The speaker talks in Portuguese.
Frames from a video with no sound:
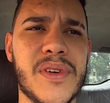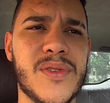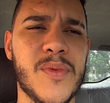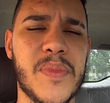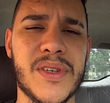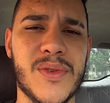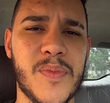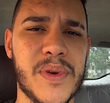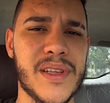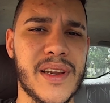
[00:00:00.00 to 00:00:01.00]
super,
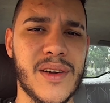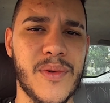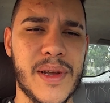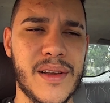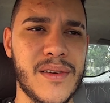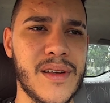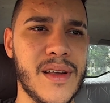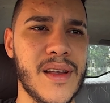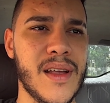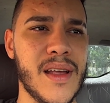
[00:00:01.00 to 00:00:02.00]
super tranquilo.
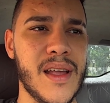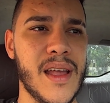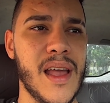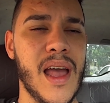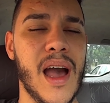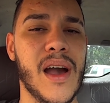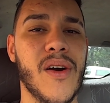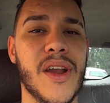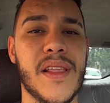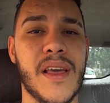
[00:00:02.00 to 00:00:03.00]

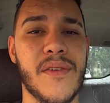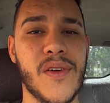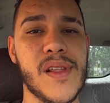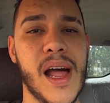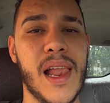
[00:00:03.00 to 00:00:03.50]
Agora tem que voltar